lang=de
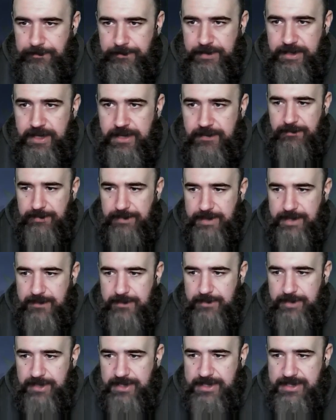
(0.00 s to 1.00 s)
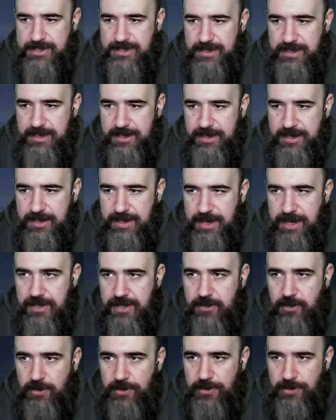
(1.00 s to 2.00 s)
Ja, da haben wir das.
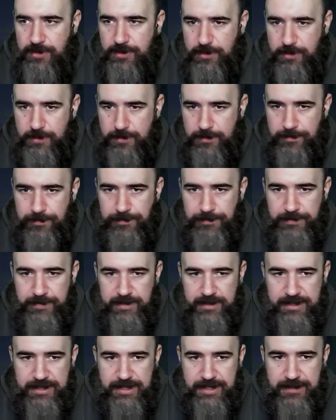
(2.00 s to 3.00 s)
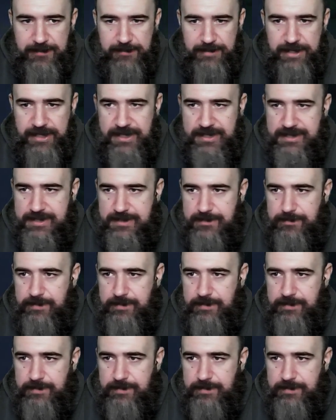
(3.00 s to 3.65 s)
Erkundung. Da haben wir das.